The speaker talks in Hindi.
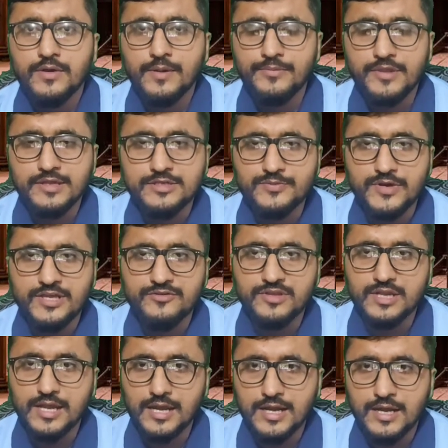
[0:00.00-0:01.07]
हमजा शबाज
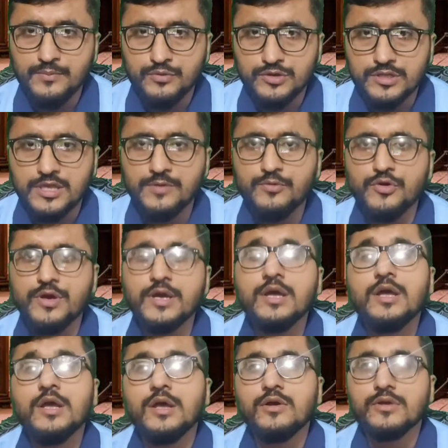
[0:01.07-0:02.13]
रियाला मुंतब हुए
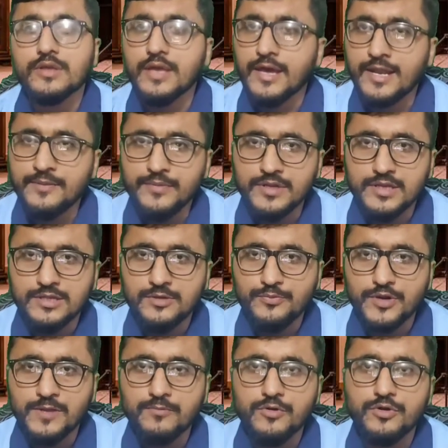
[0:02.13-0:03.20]
11 बजे
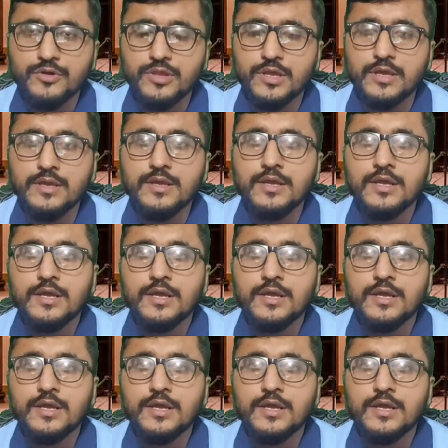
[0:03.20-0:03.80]
सुप्रीम कोर्ट ने